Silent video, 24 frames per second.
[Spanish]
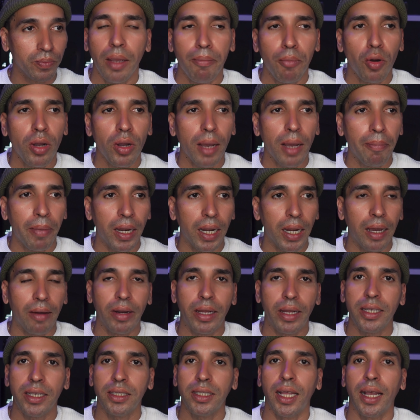En pocas
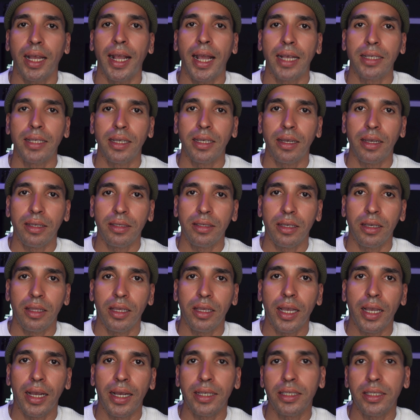palabras, estas casas que se
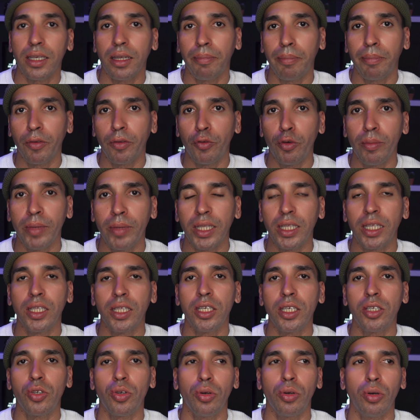dedican a hacer perfumes de
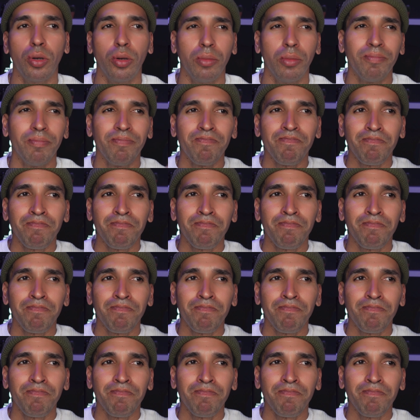nicho,